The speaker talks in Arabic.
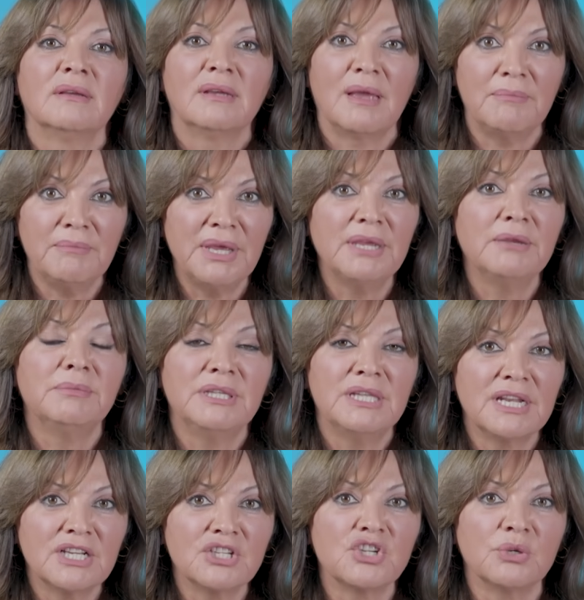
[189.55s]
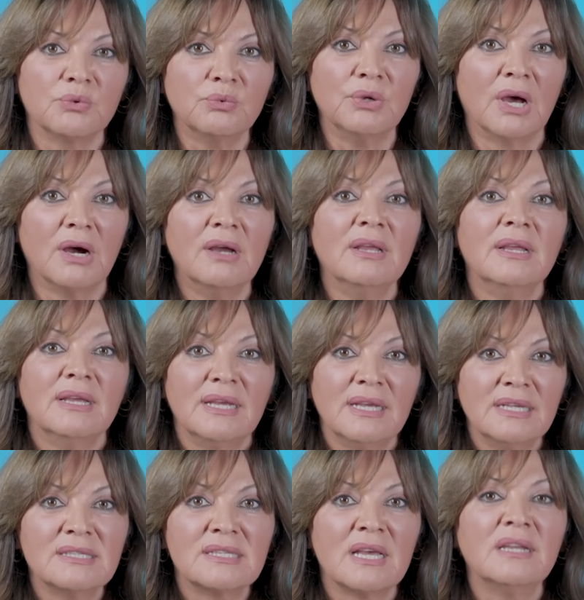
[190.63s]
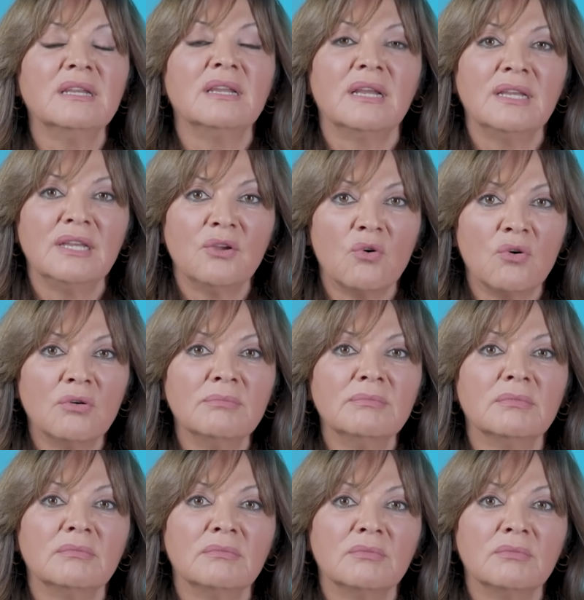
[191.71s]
كمان بدرجة أولى اذا اليوم